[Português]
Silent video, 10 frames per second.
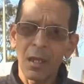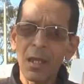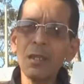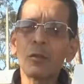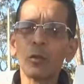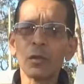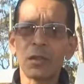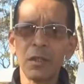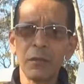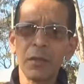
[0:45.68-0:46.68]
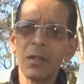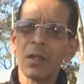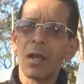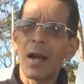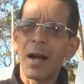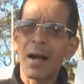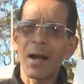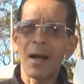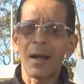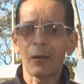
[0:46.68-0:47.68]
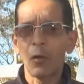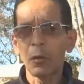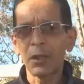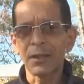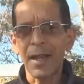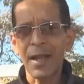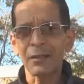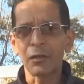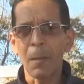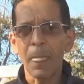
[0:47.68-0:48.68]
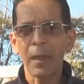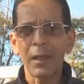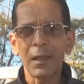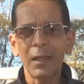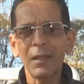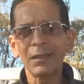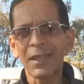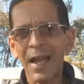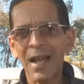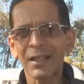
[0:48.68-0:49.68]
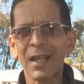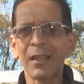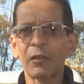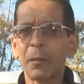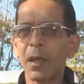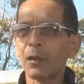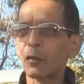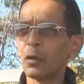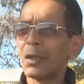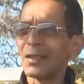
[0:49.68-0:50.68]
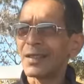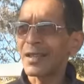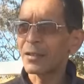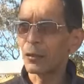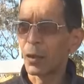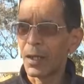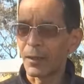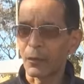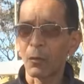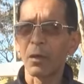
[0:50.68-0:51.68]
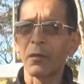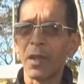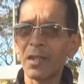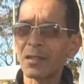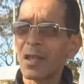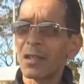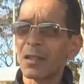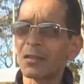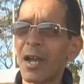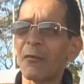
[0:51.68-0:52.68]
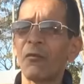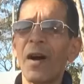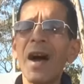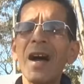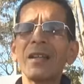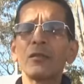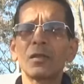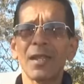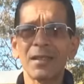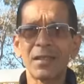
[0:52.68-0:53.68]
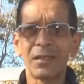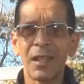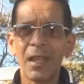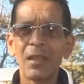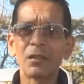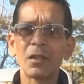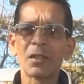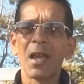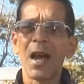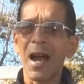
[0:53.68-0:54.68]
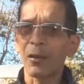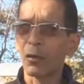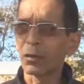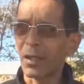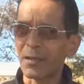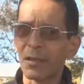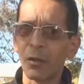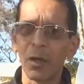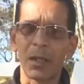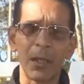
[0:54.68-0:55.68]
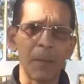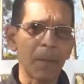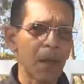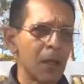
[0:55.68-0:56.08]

Inclusive, a comunidade indaga a respeito da segurança, uma vez que já vários acidentes aconteceu aqui.